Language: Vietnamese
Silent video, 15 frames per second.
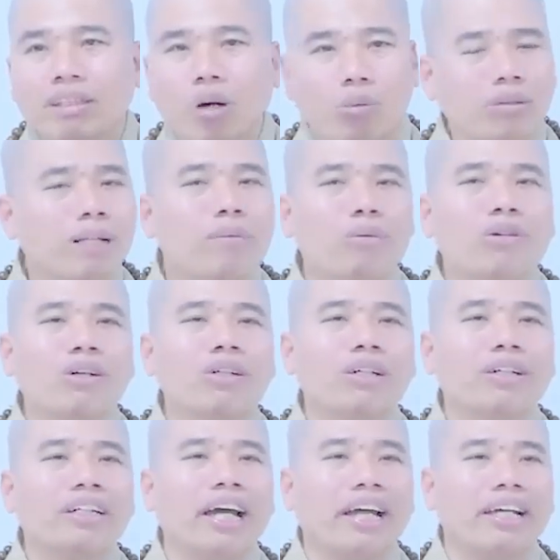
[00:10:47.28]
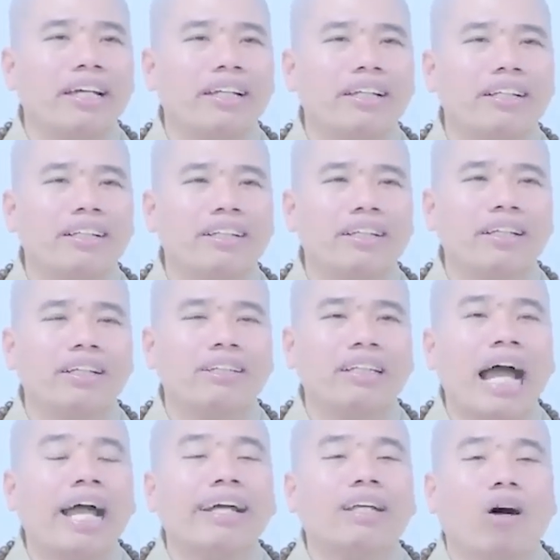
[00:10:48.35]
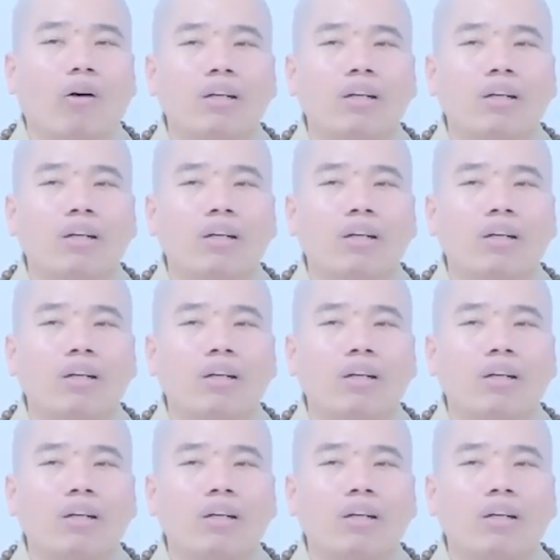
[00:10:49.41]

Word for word: cũng là một con người này nhưng thay